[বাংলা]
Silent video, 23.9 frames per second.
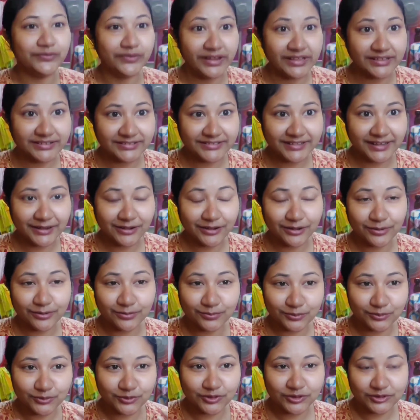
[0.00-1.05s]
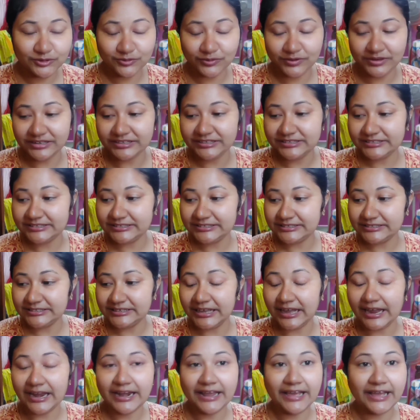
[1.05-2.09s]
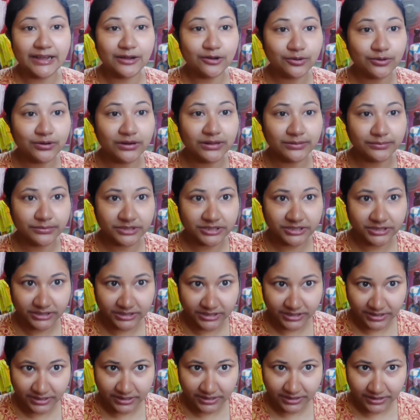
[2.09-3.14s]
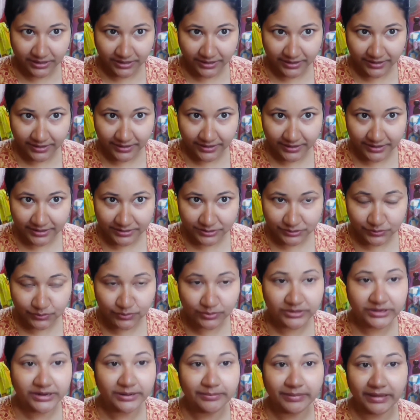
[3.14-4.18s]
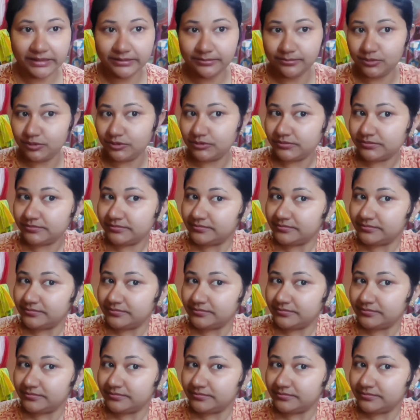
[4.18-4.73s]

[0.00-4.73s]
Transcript: ফ্রেন্ডস দেখো আমি মুখ ধুয়ে চলে এসেছি আর এখন আমি চুলটা বাঁধবো